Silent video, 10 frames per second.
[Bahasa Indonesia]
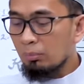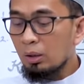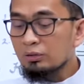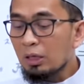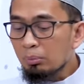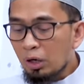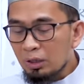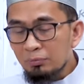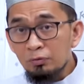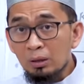uh, saat
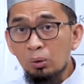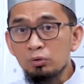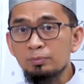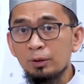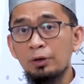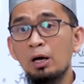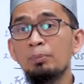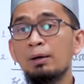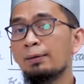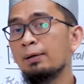menghadapi Firaun seperti
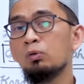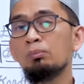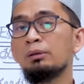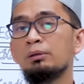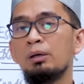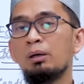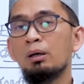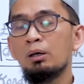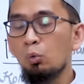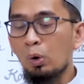apa keadaan umatnya
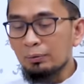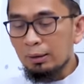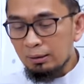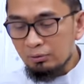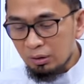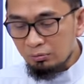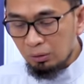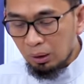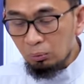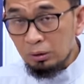keluar dari kejaran
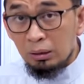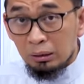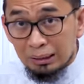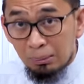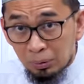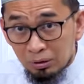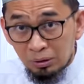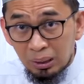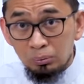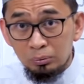Firaun ditenggelamkan
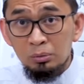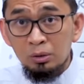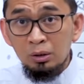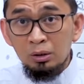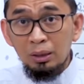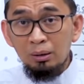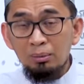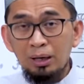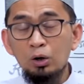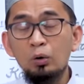Firaun tuh ya
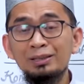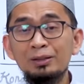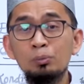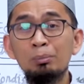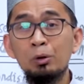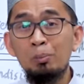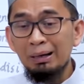kalau kita tuh belum